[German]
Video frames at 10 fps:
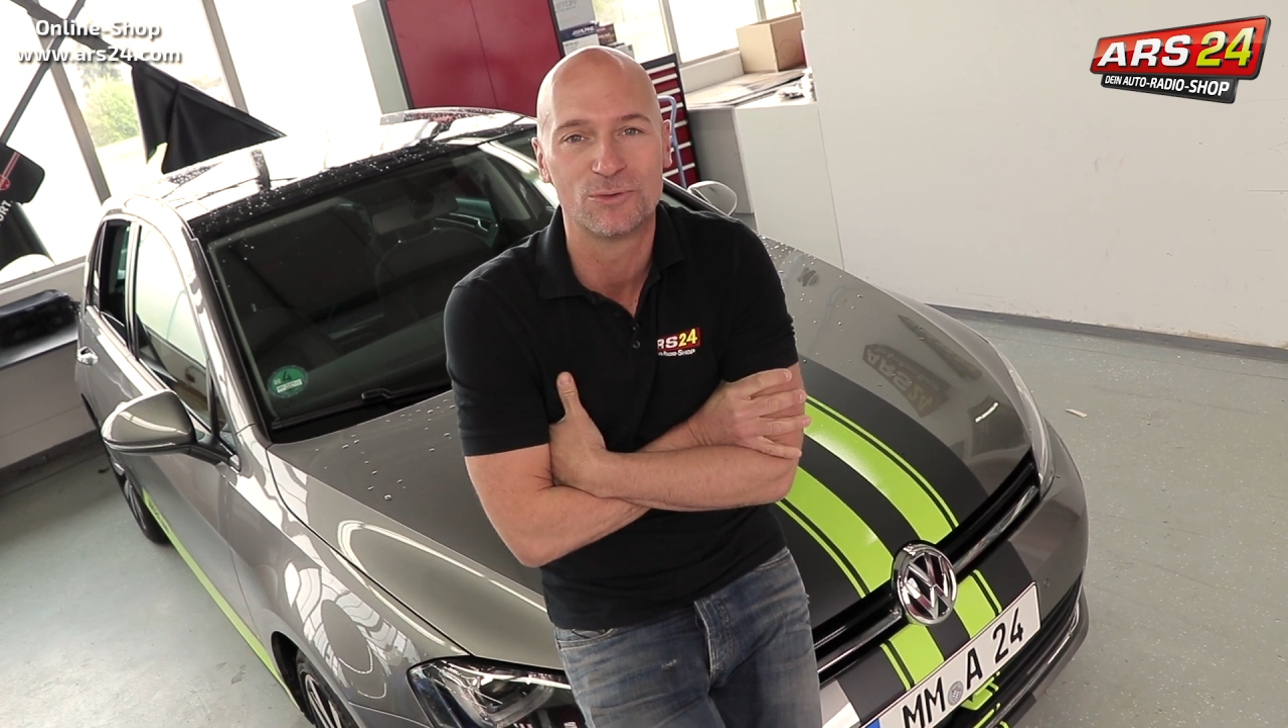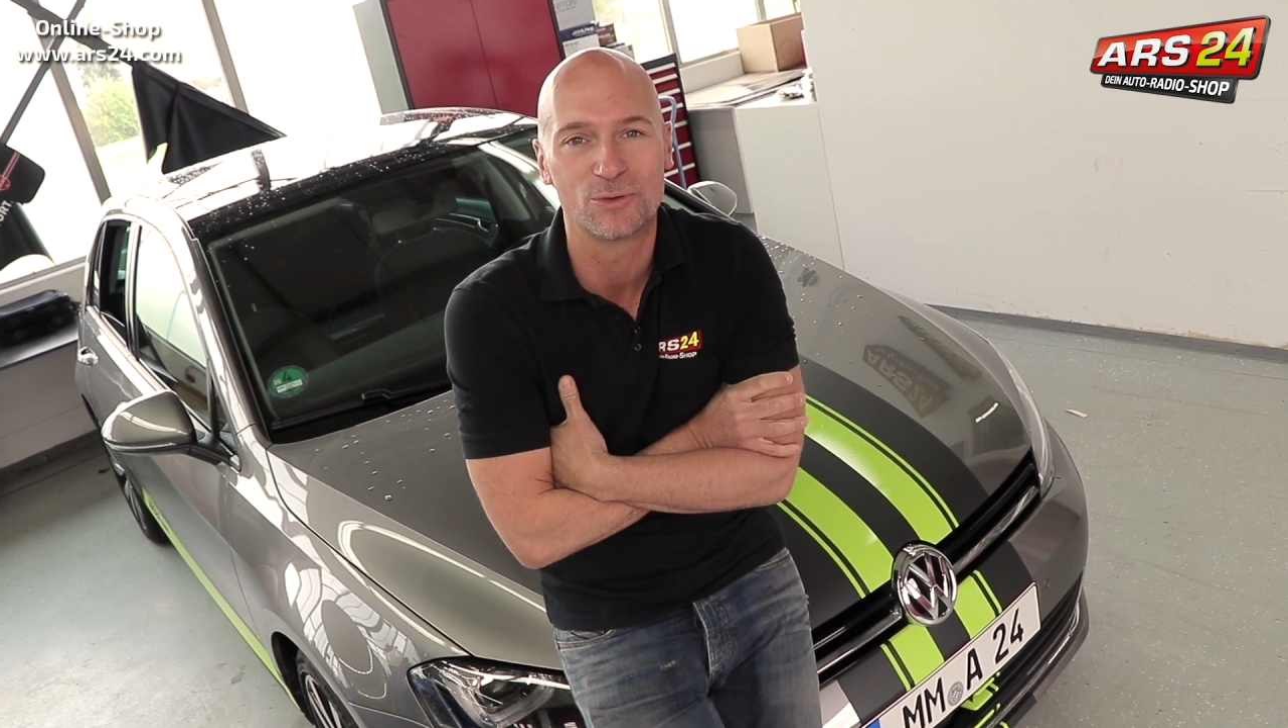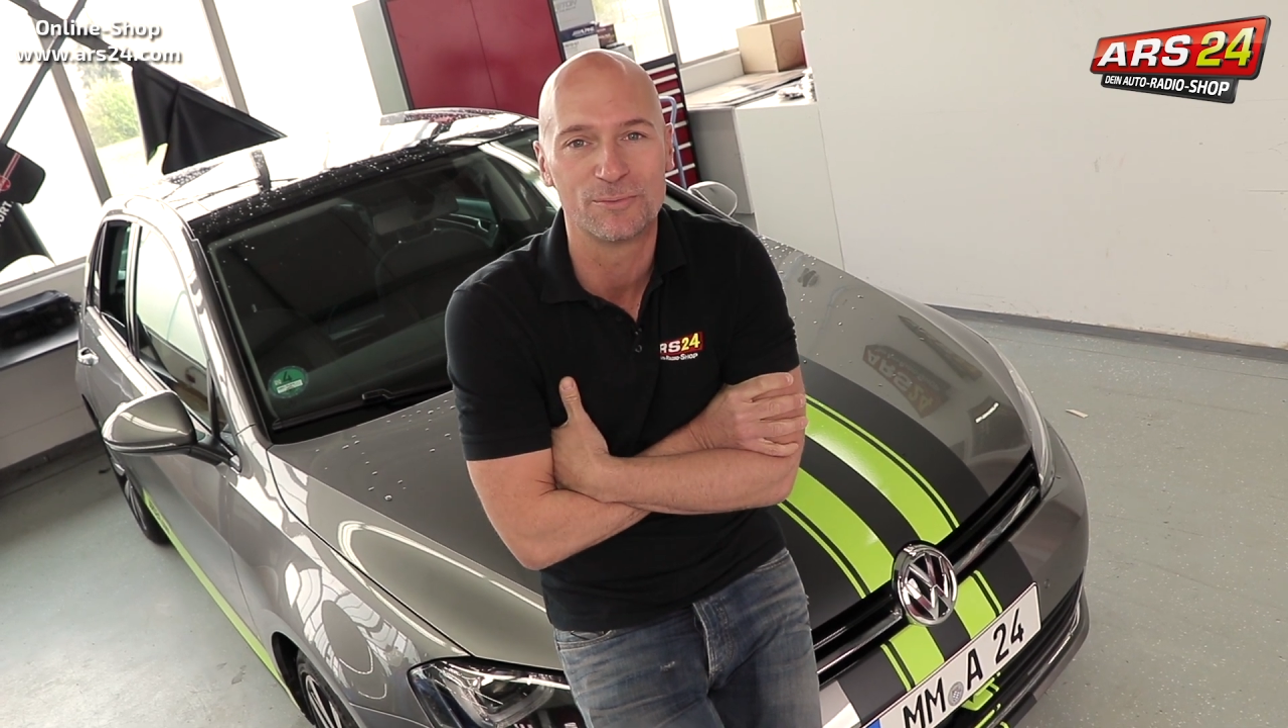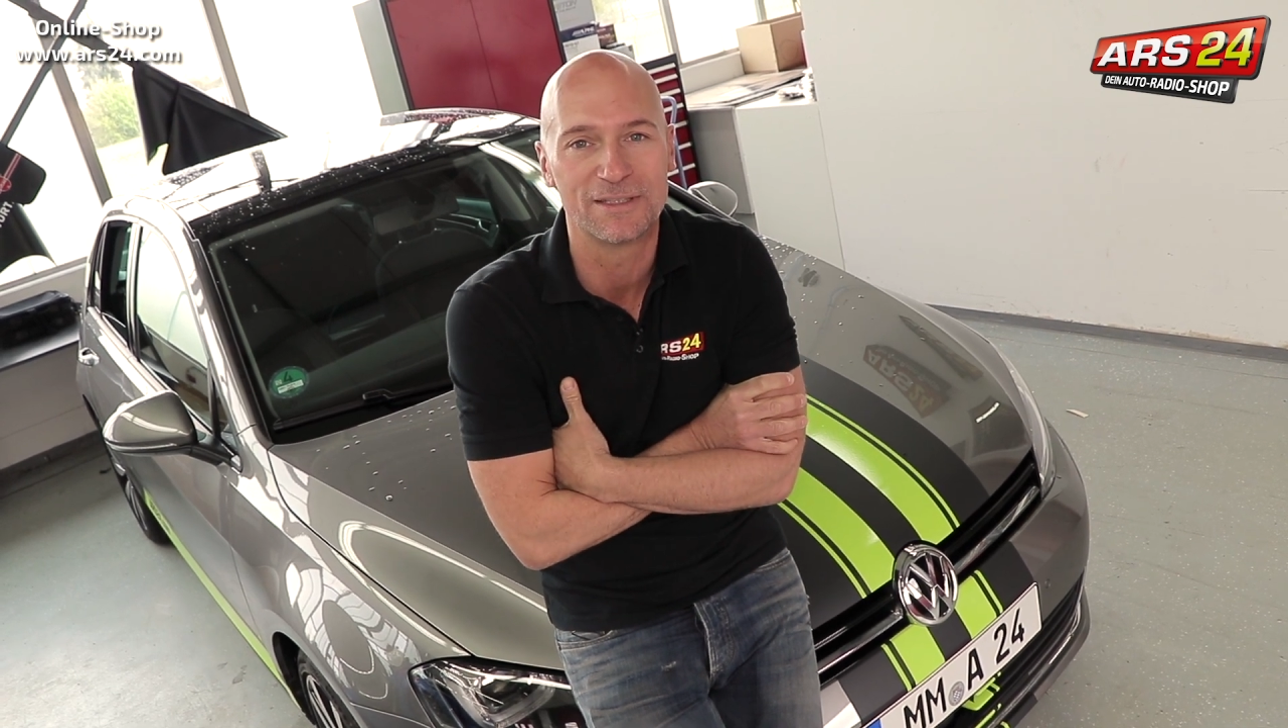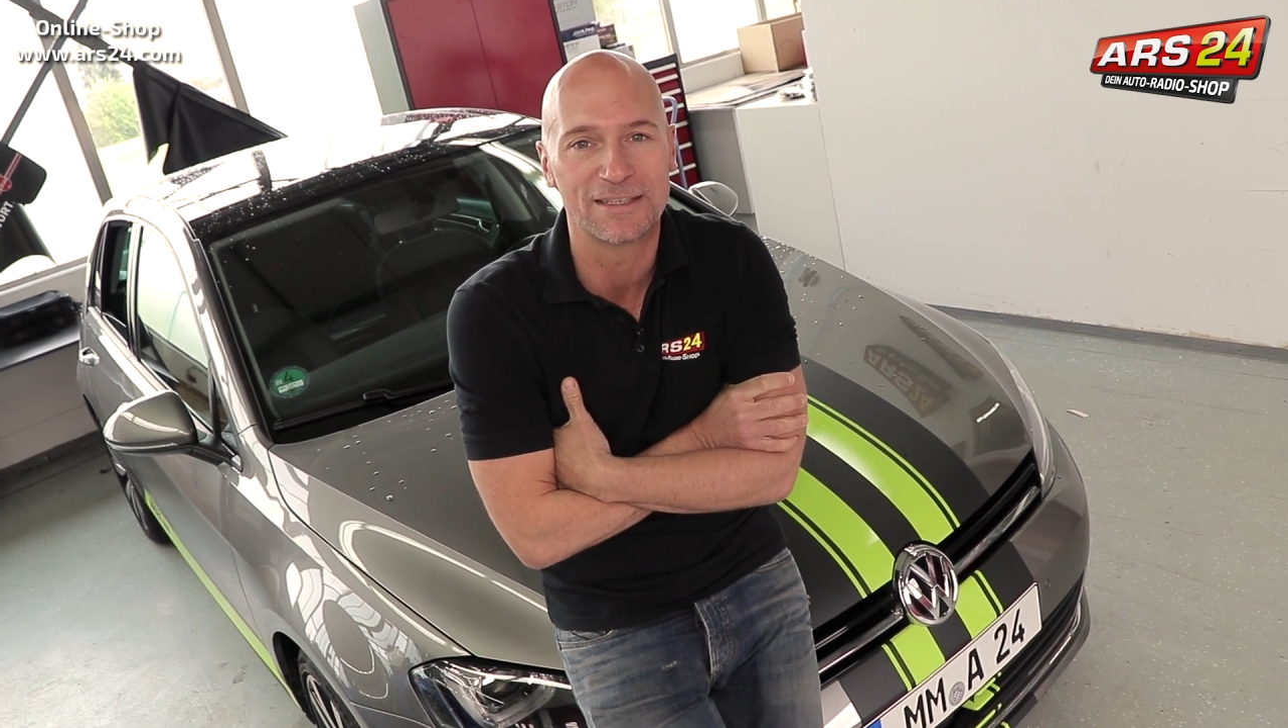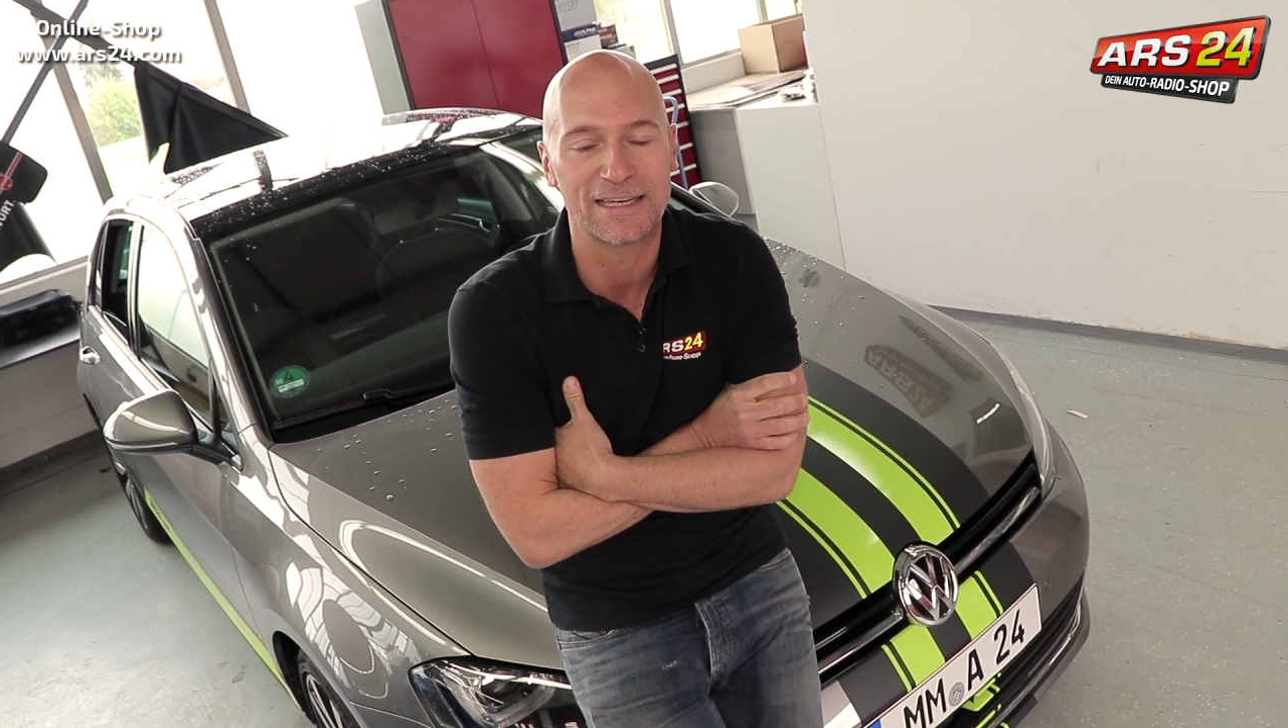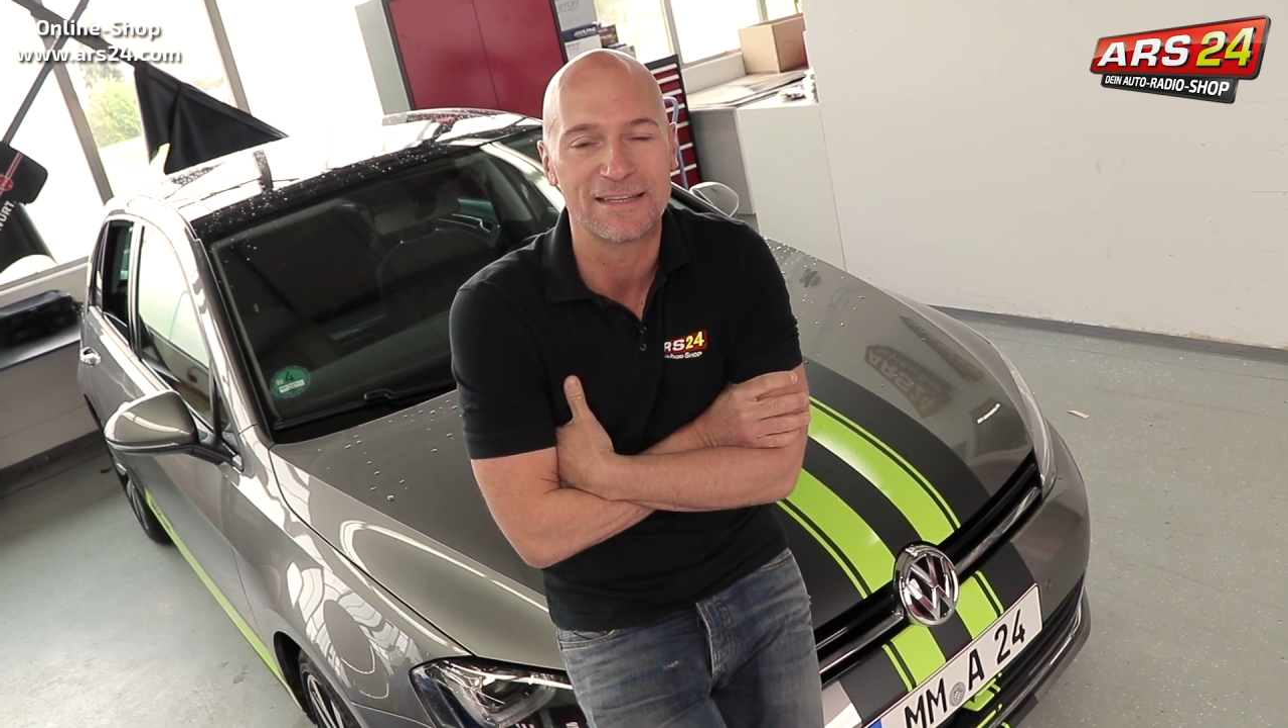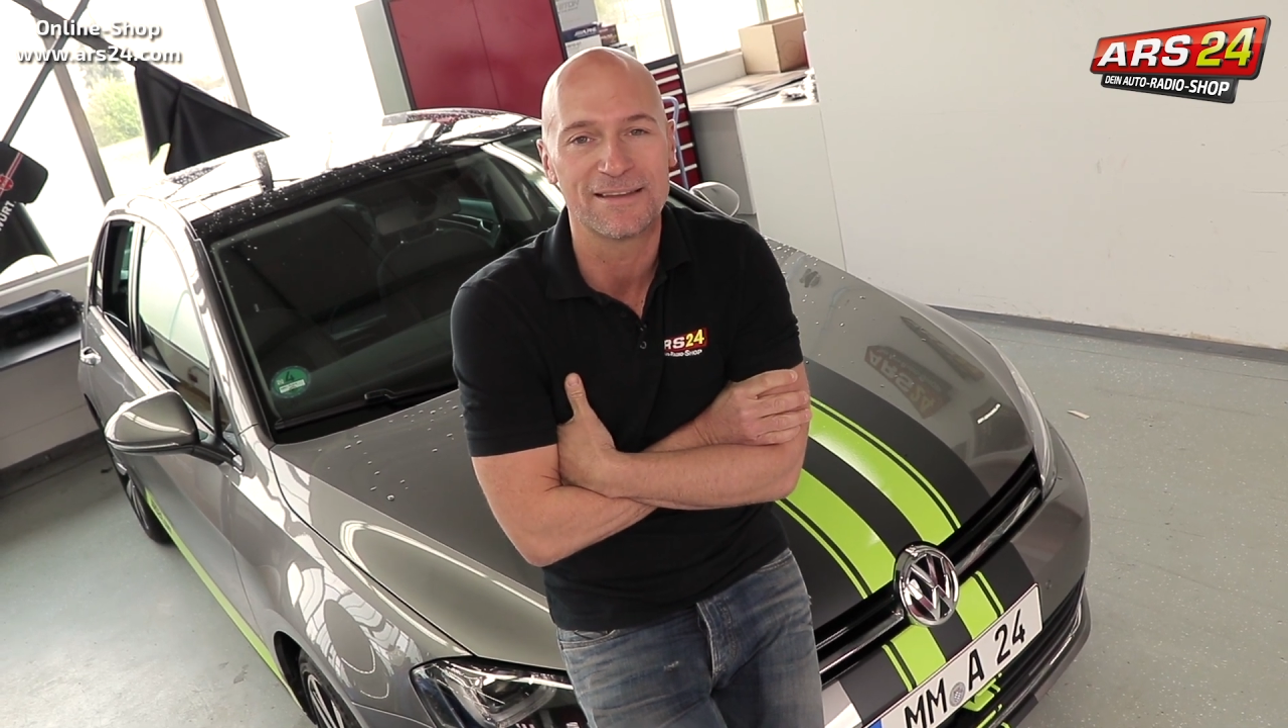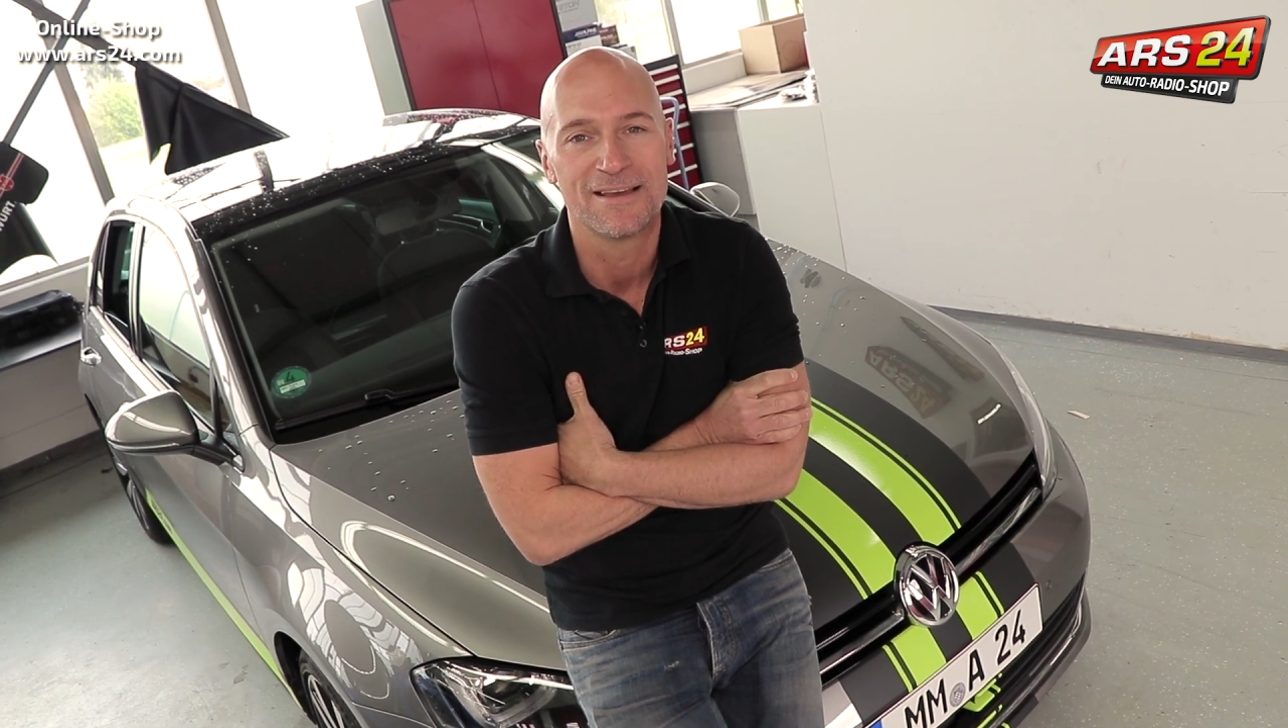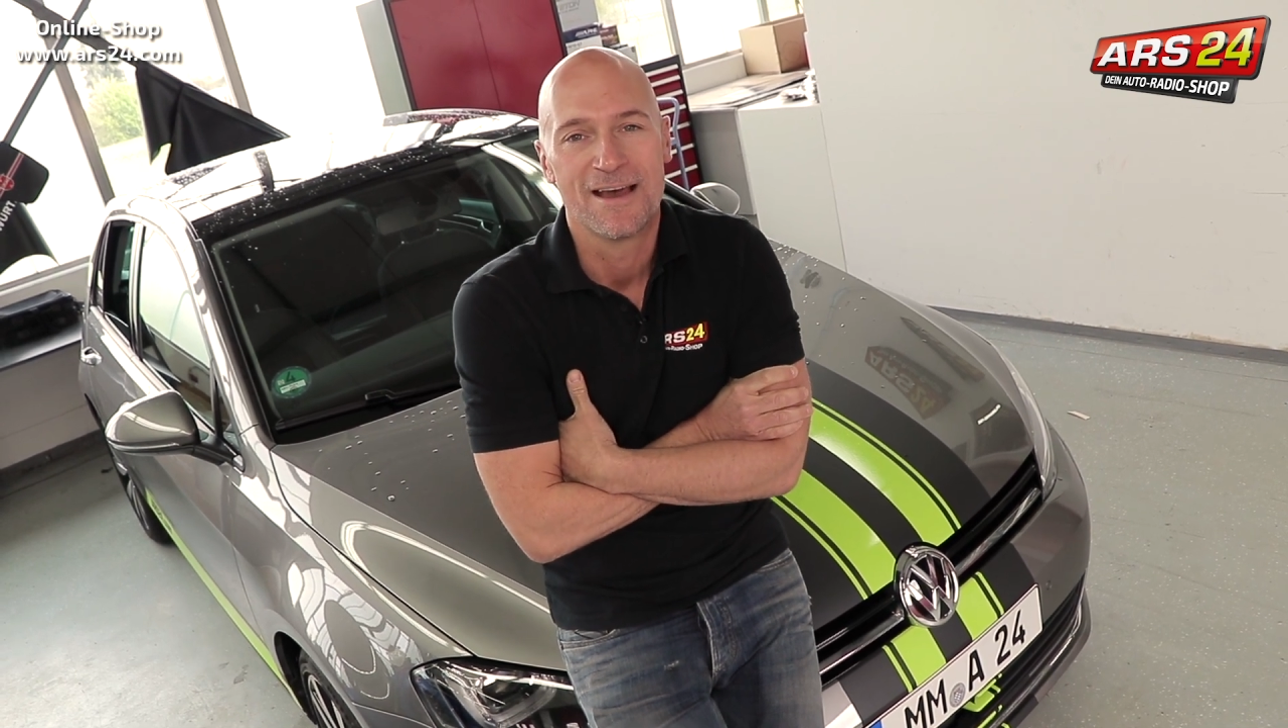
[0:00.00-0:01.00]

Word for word: drüber drehen.